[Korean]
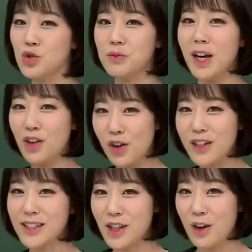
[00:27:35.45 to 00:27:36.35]
준비할 걸
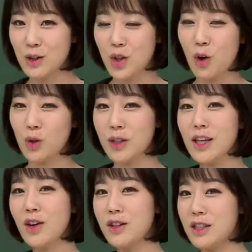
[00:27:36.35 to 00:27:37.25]
그랬어요. 그죠? 어떻게
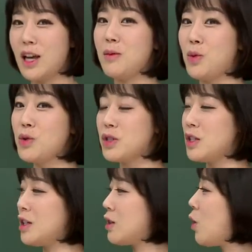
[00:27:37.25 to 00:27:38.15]
생겼는지 잘
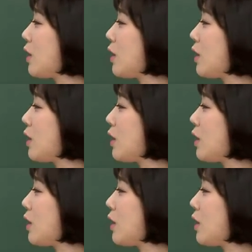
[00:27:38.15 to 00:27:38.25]
모르실 것